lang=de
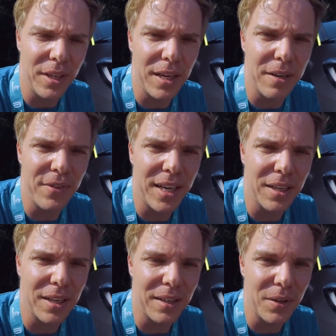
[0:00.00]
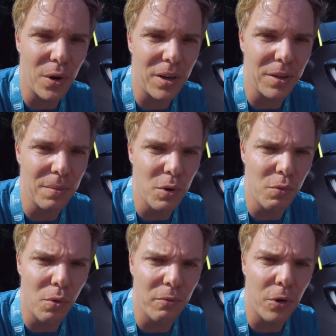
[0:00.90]
weder Entwickler noch ähm,
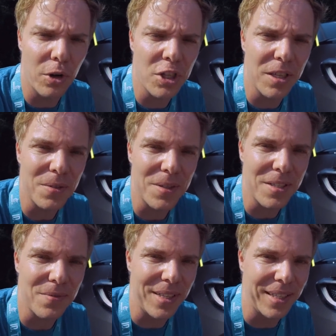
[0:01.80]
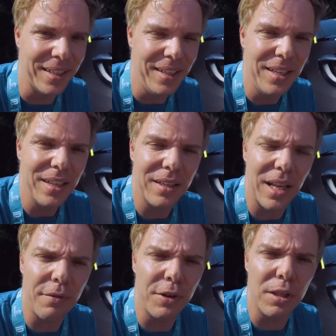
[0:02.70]
irgendwo im Vorstand und deswegen
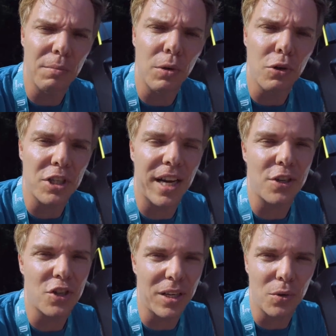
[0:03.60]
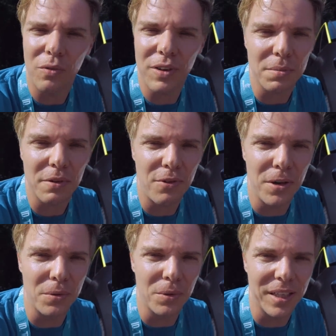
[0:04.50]
darf ich ihn mir nur statisch angucken, was aber
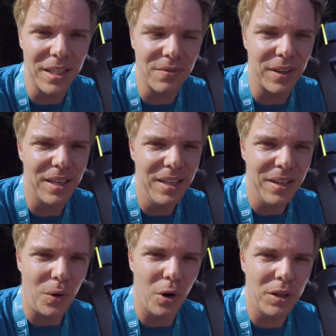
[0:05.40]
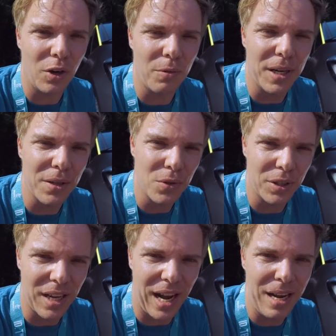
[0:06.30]
völlig okay ist, weil euch auch mal
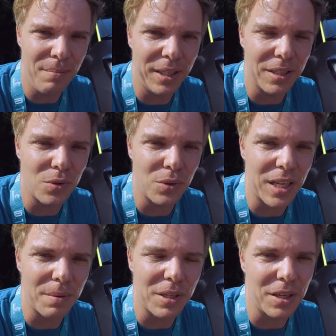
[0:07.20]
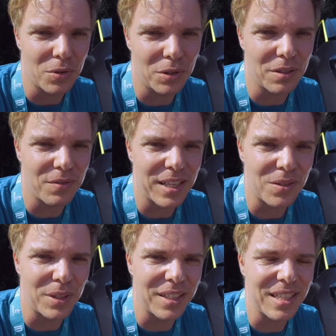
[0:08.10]
solche Einblicke zu geben in ein solches
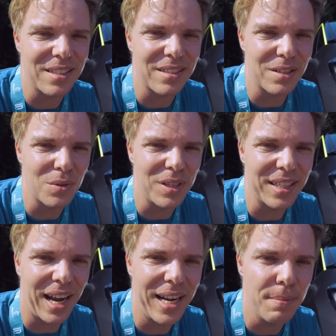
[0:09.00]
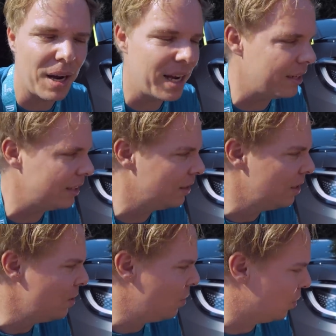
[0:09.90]
Fahrzeug, das ist natürlich einmalig
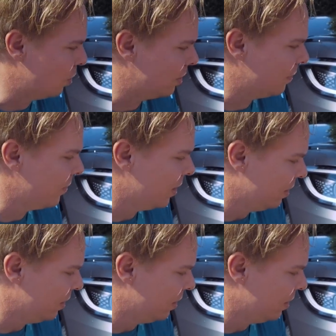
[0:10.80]
und